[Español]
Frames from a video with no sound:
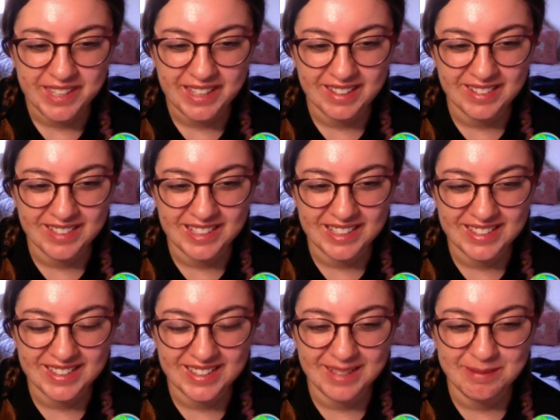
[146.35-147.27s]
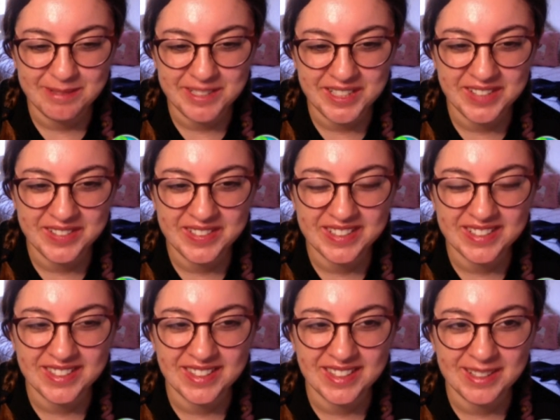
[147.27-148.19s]
que lo lanzamos en la
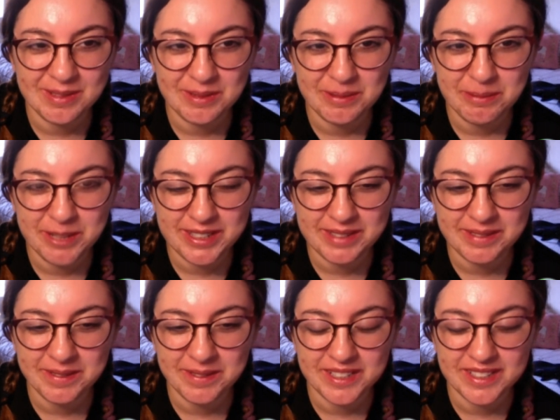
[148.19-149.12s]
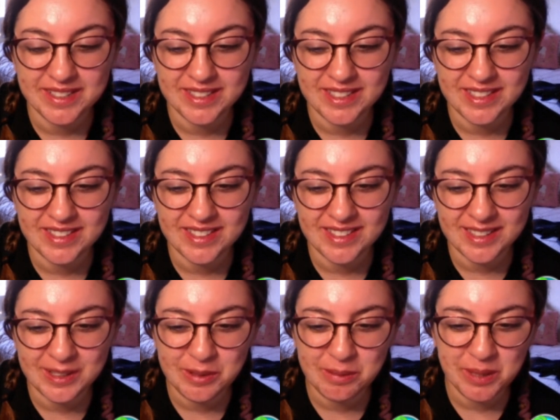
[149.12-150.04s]
universidad como parte de un fanzine
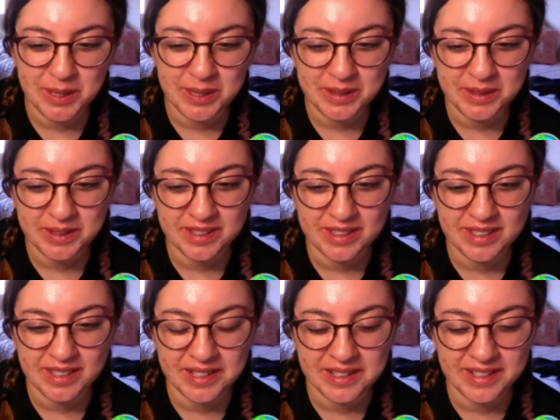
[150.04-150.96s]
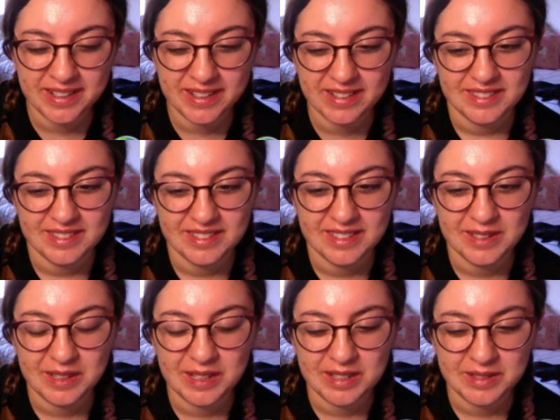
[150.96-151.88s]
entre compañeros de carrera
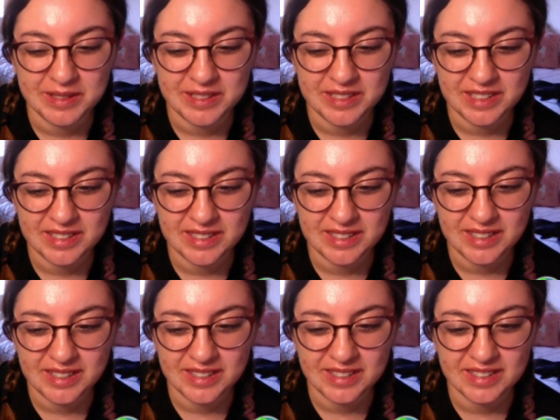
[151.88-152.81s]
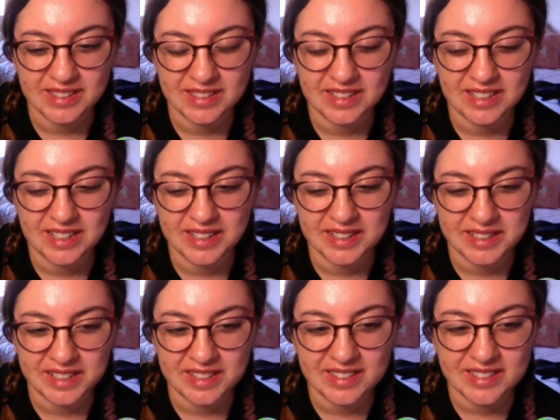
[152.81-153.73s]
de la Universidad de Chile, la
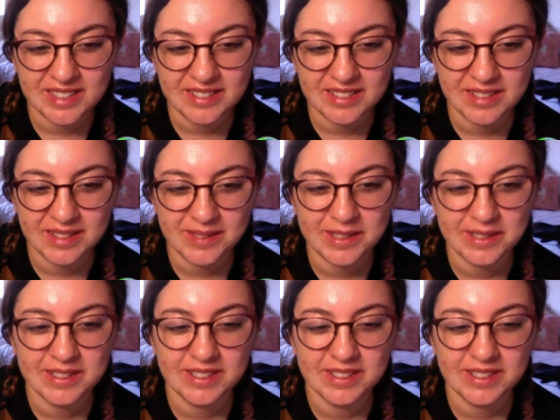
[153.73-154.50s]
carrera de diseño gráfico.